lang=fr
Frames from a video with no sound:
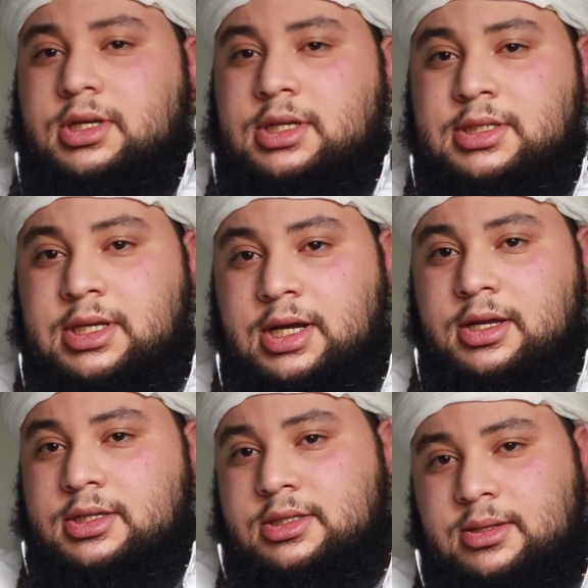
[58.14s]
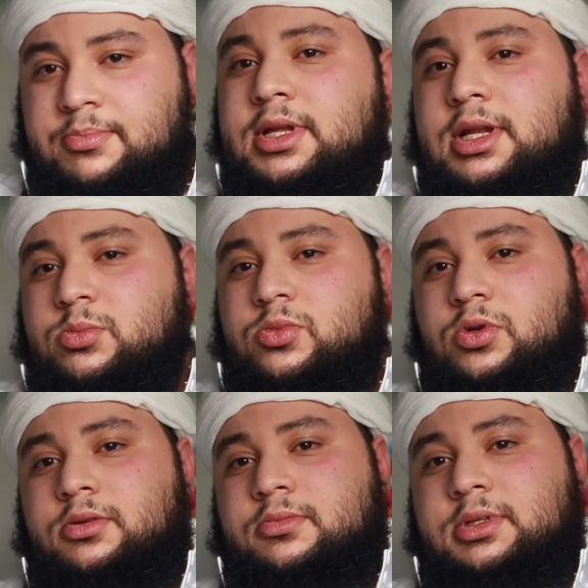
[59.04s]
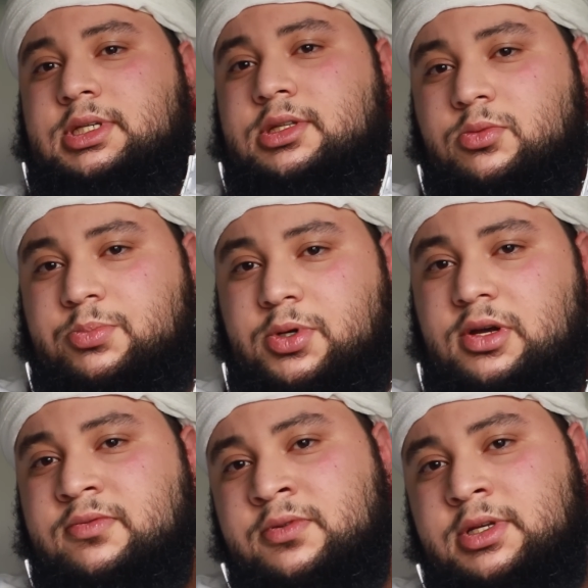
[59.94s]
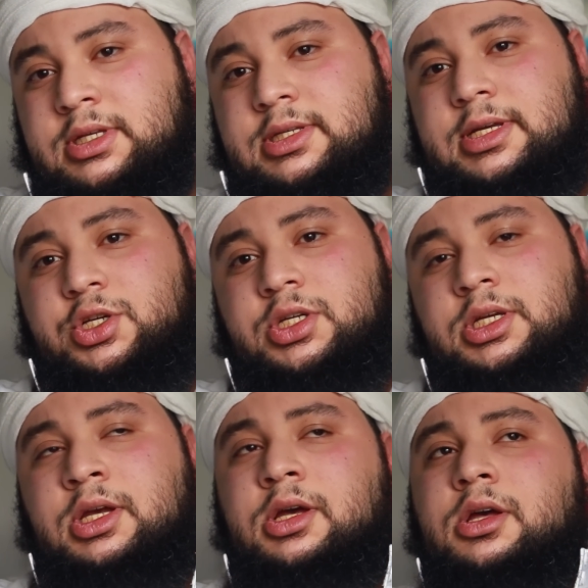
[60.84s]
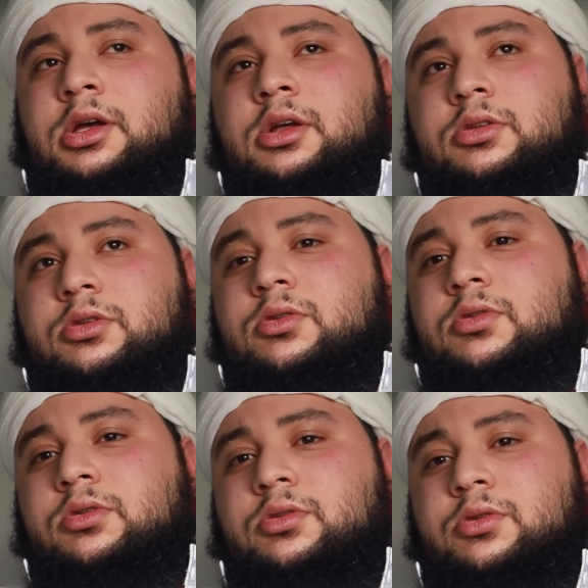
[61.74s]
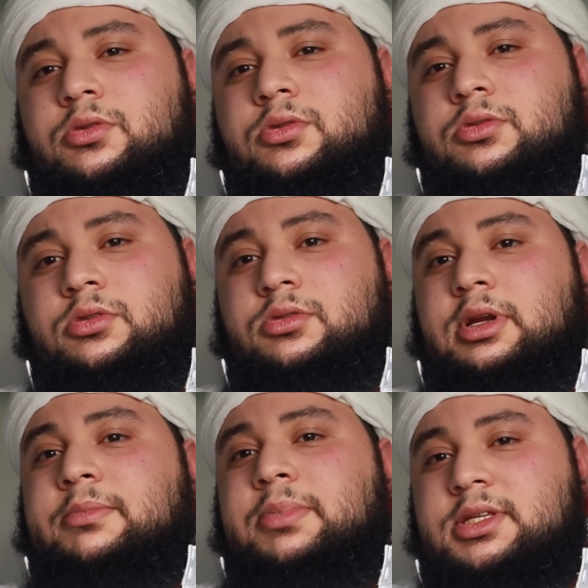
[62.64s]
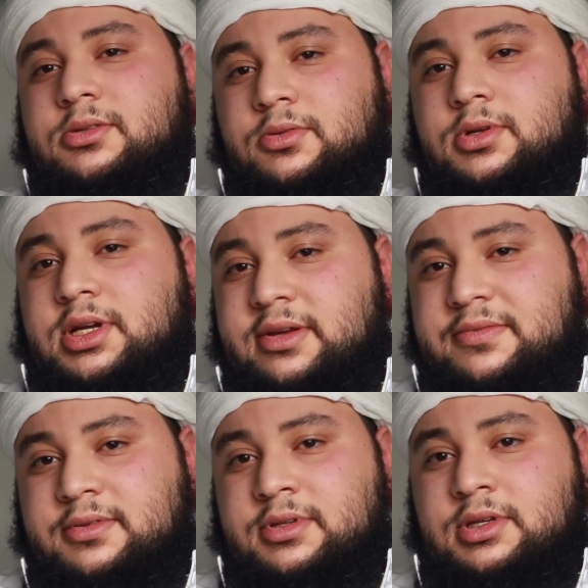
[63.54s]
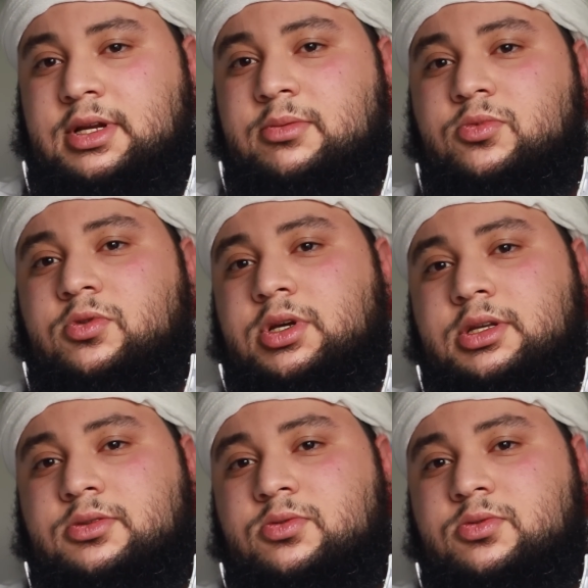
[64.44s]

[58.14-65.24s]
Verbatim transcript: Et ça, ce n'est pas de l'amour c'est une preuve qu'il s'agit de, la passion de la nef, que l'amour est